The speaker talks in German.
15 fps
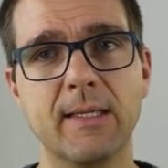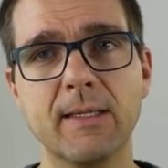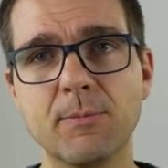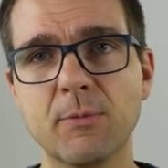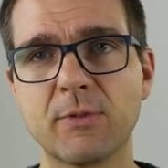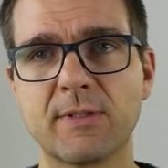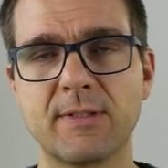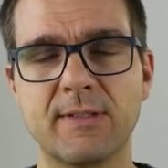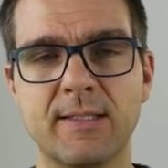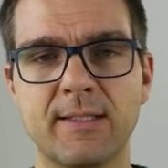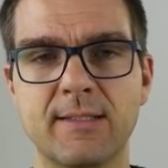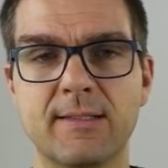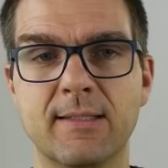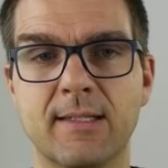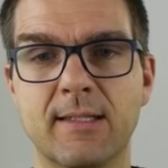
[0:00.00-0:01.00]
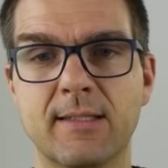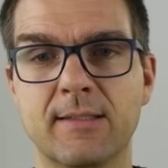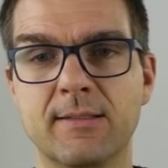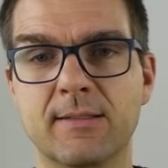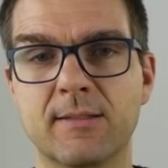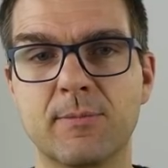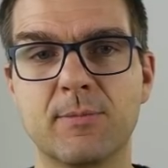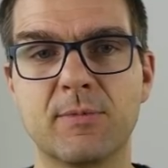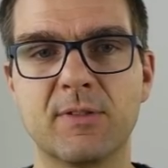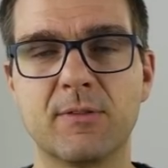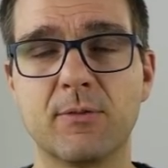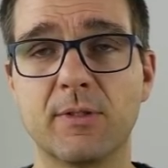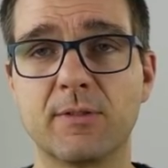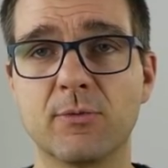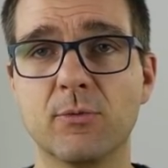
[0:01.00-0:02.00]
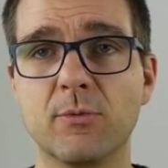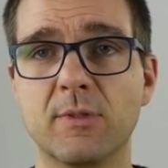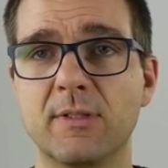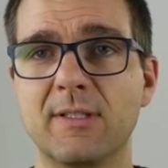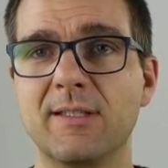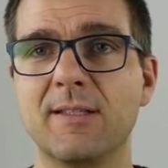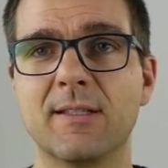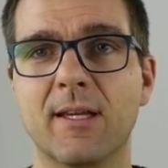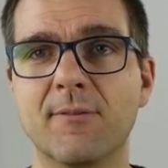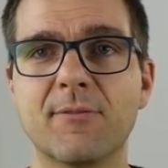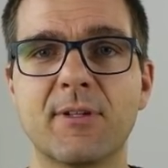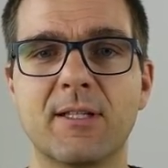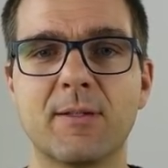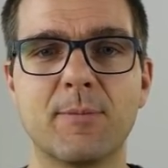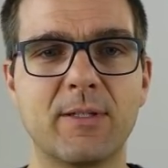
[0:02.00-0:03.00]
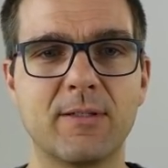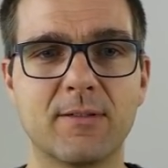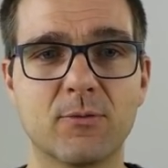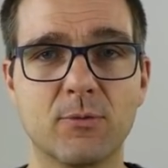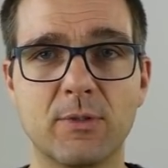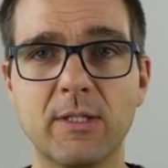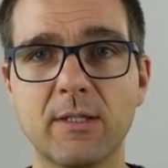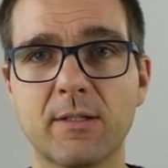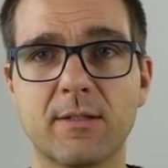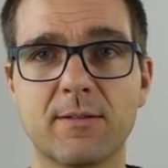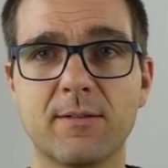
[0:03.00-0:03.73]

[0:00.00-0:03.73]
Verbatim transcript: Ich muss ganz ehrlich sagen, es gibt Situationen, in denen ich einfach nicht mehr diskutiere.